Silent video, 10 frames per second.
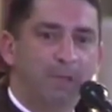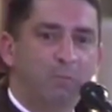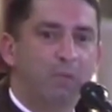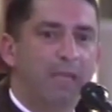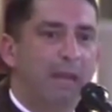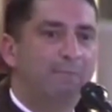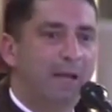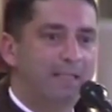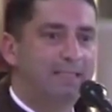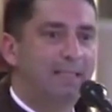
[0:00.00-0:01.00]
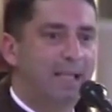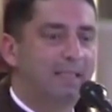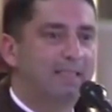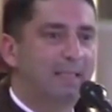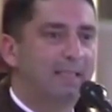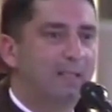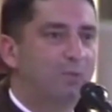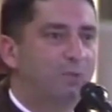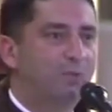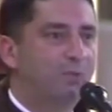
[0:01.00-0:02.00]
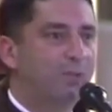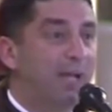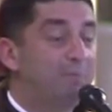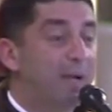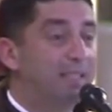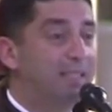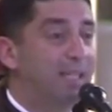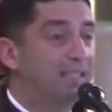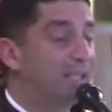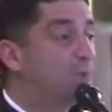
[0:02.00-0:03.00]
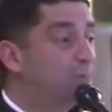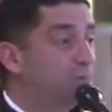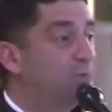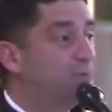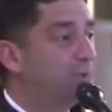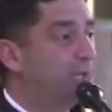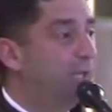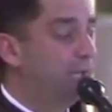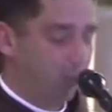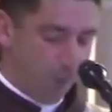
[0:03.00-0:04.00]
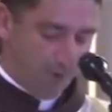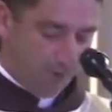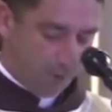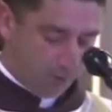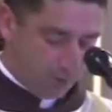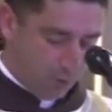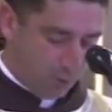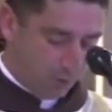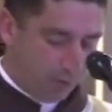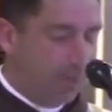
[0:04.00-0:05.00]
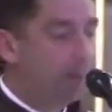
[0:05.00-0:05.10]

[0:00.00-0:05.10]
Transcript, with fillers: Porque a paciência, no, na impaciência, é no fundo o quê? Uma falta de amor.